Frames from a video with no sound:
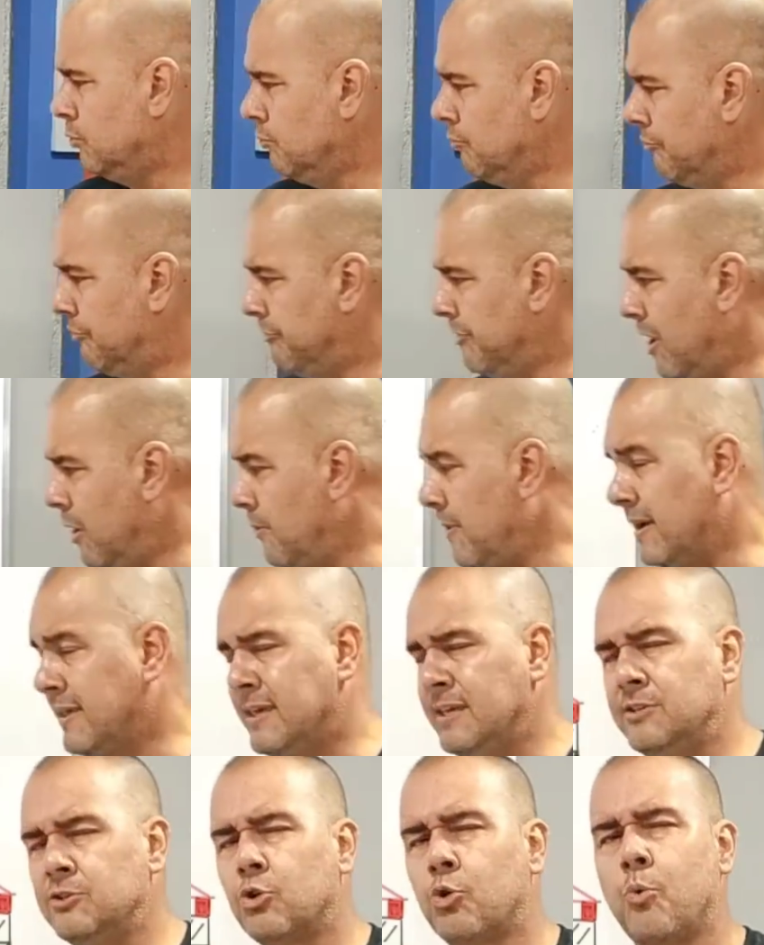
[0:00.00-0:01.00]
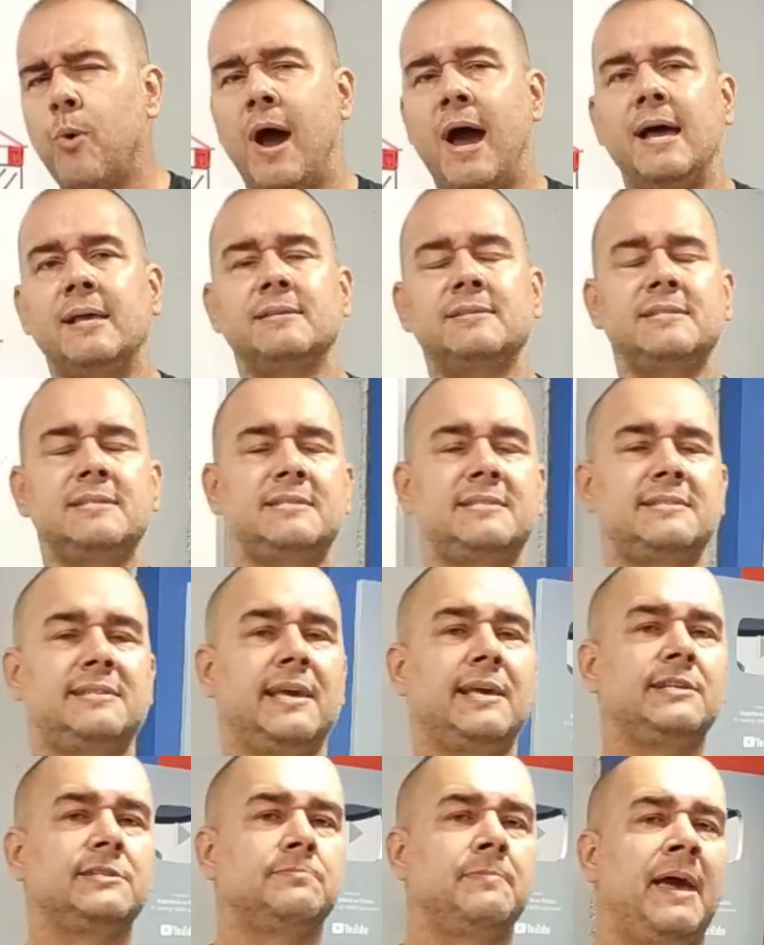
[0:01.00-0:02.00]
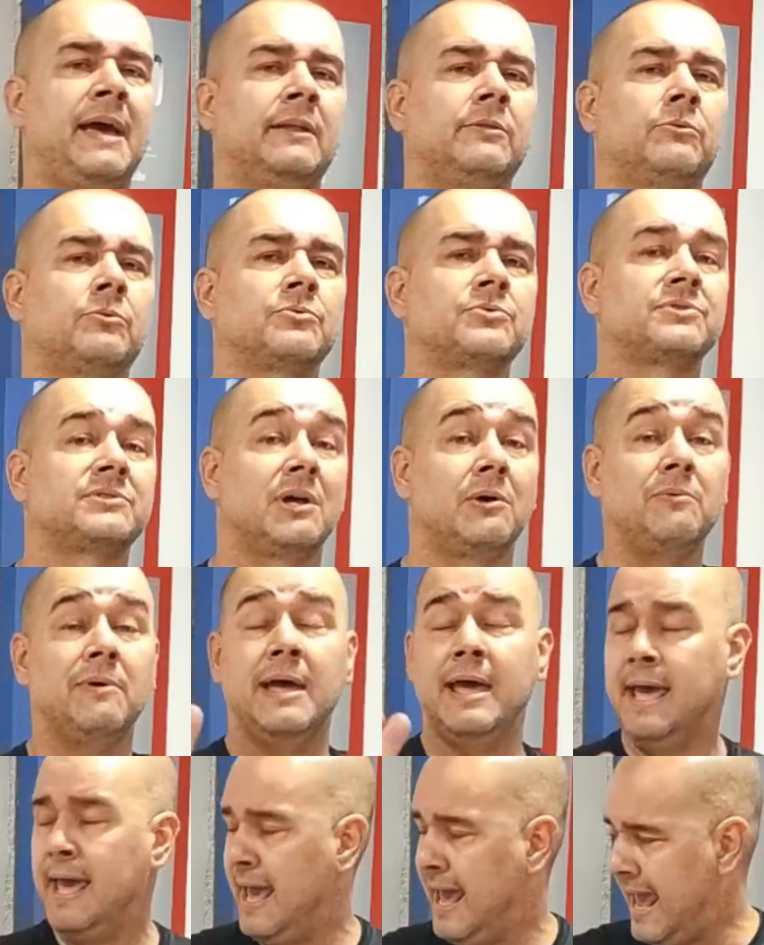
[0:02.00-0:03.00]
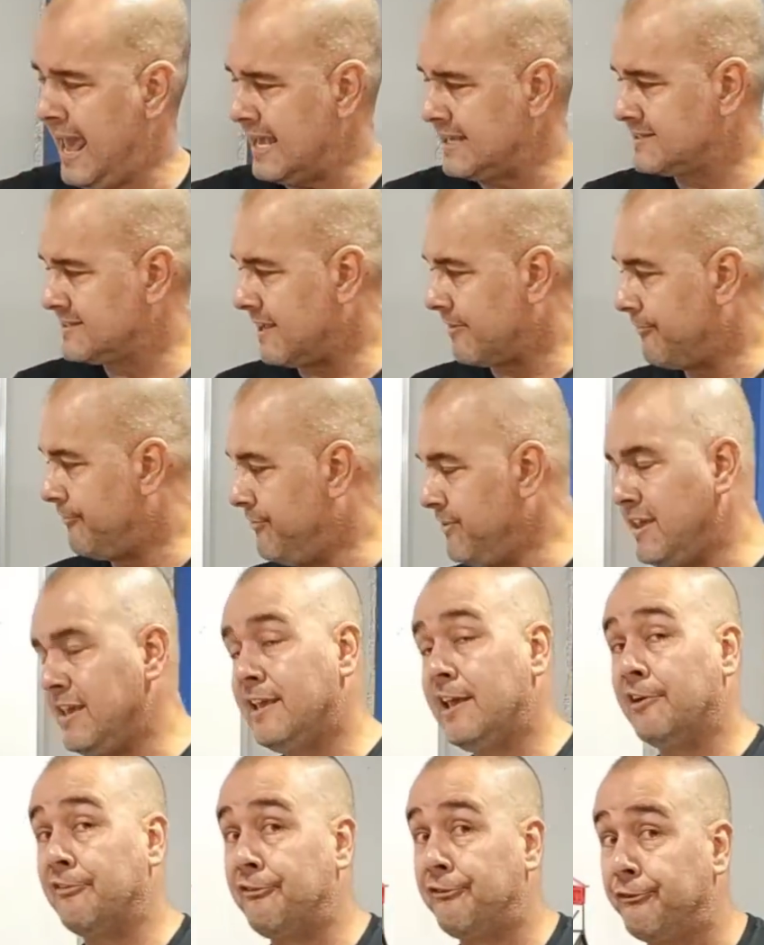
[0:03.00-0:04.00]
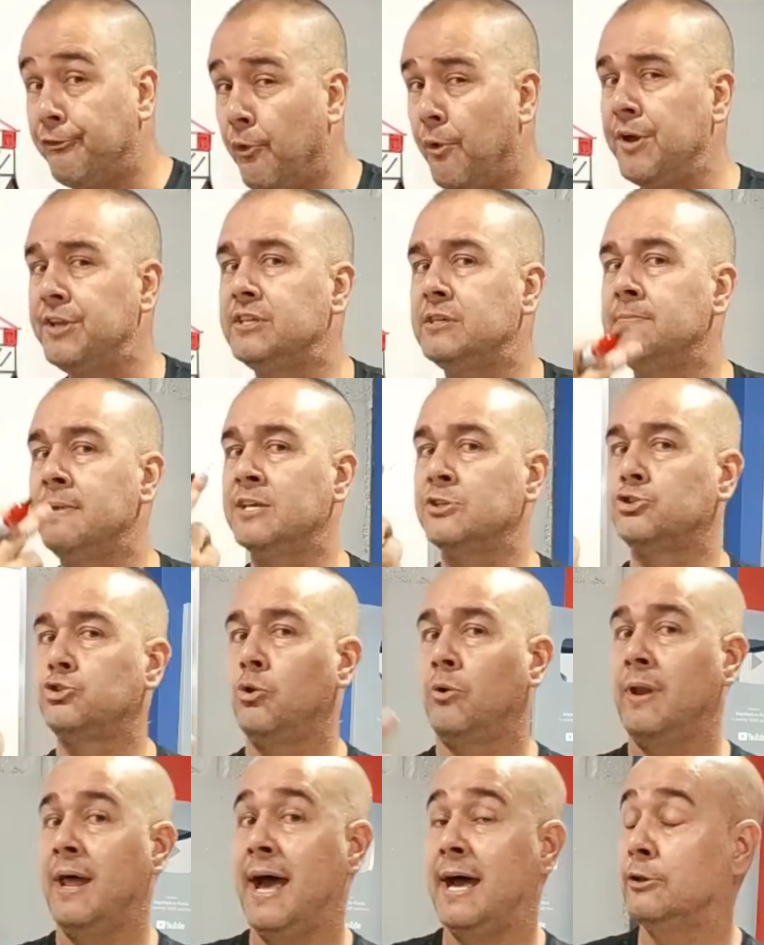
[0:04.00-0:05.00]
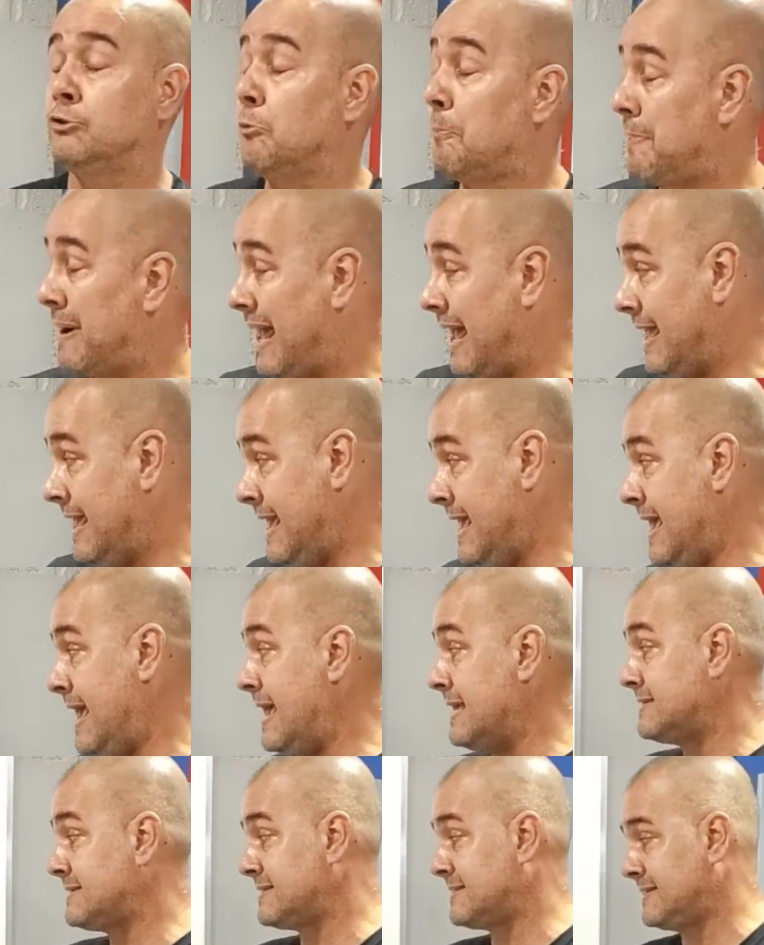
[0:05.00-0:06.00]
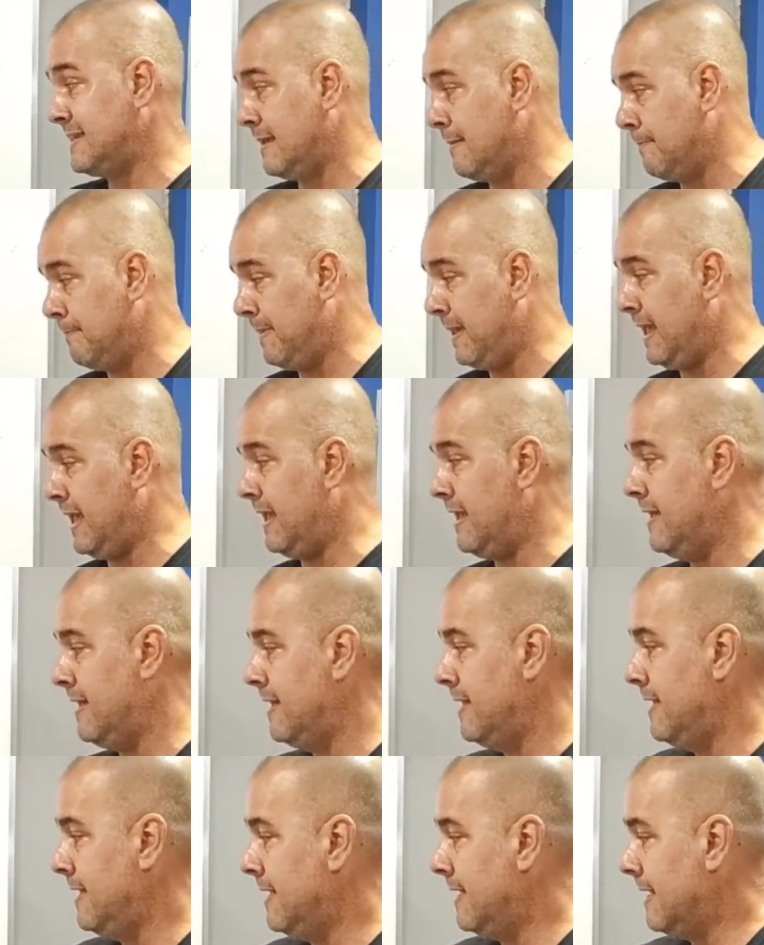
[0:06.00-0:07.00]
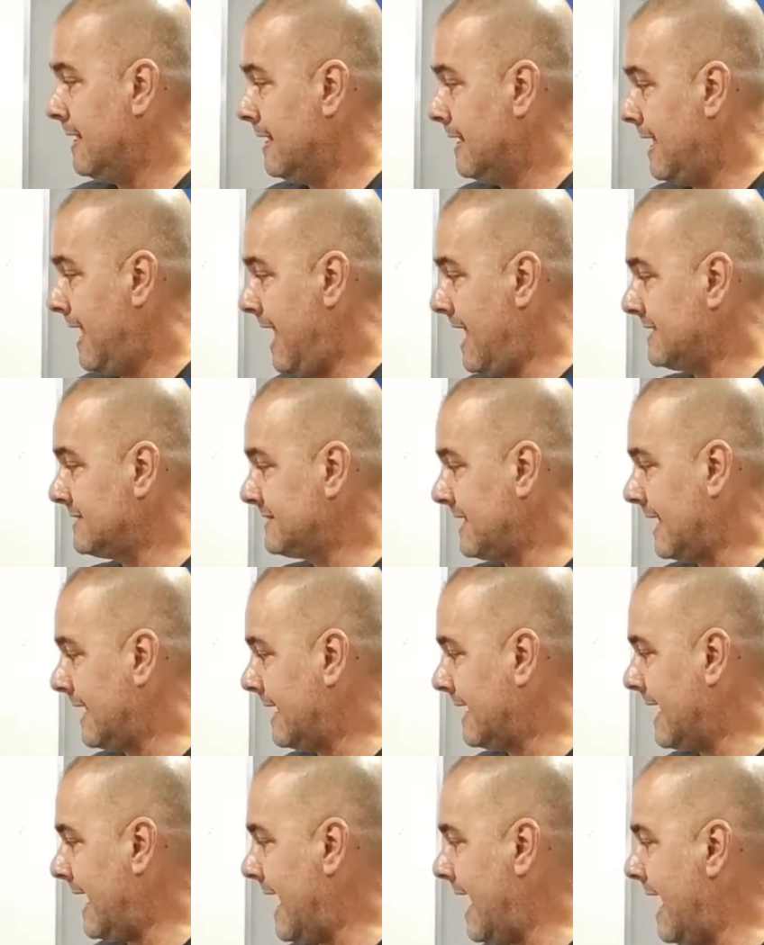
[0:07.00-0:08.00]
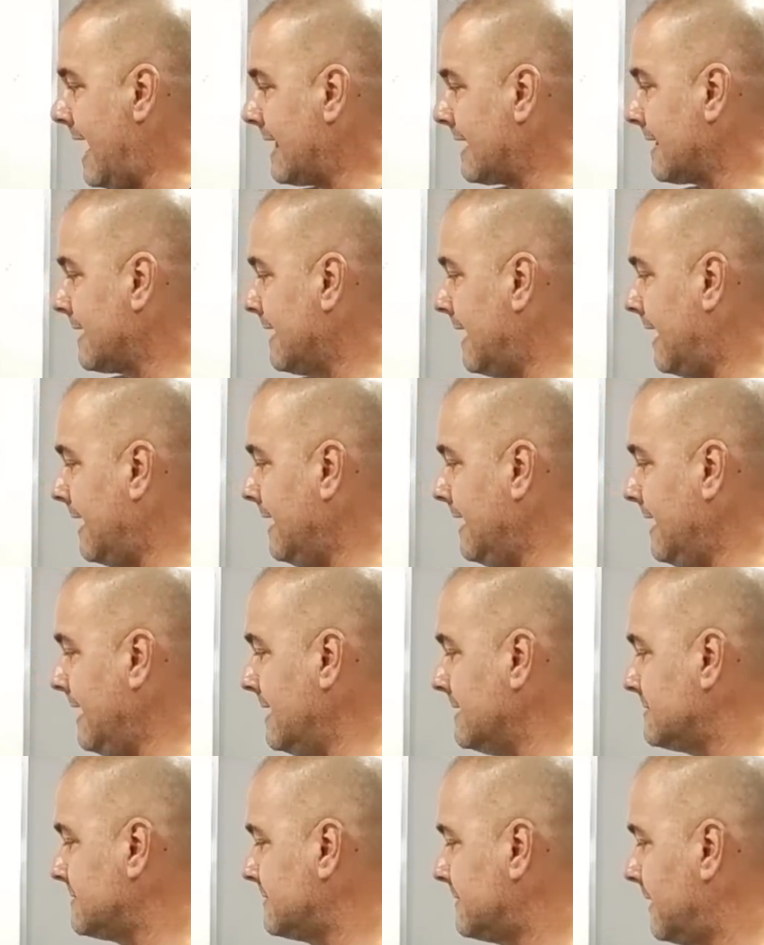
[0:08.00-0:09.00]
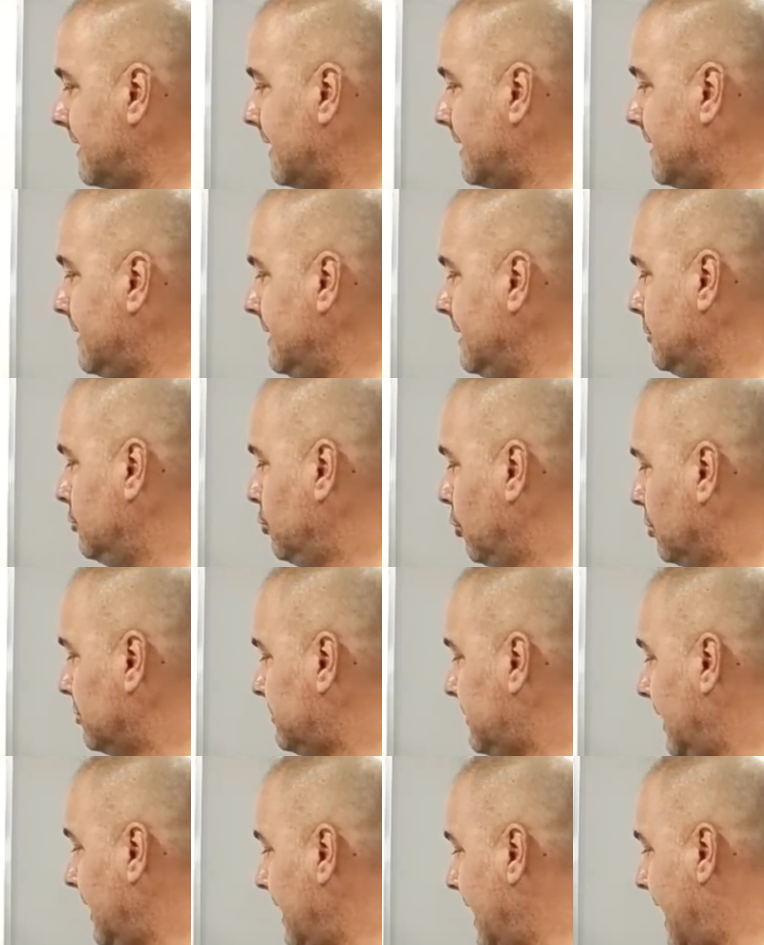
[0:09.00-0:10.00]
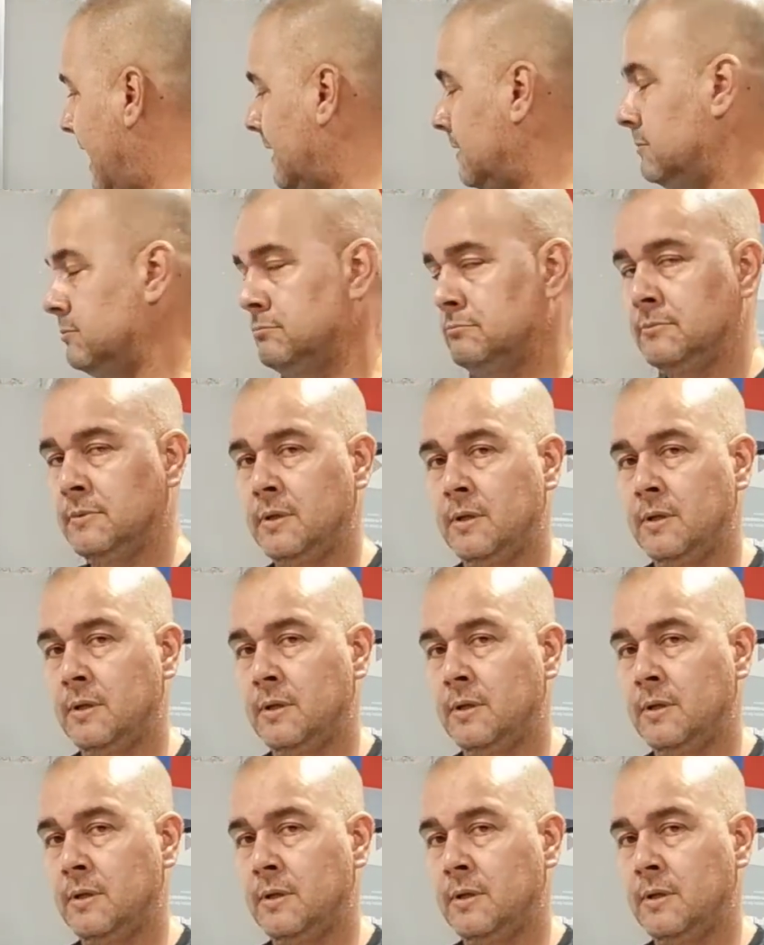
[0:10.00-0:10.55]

Num vão aqui de quase 6 metros. Então, essa viga foi dimensionado para receber essa carga extra aqui do telhado?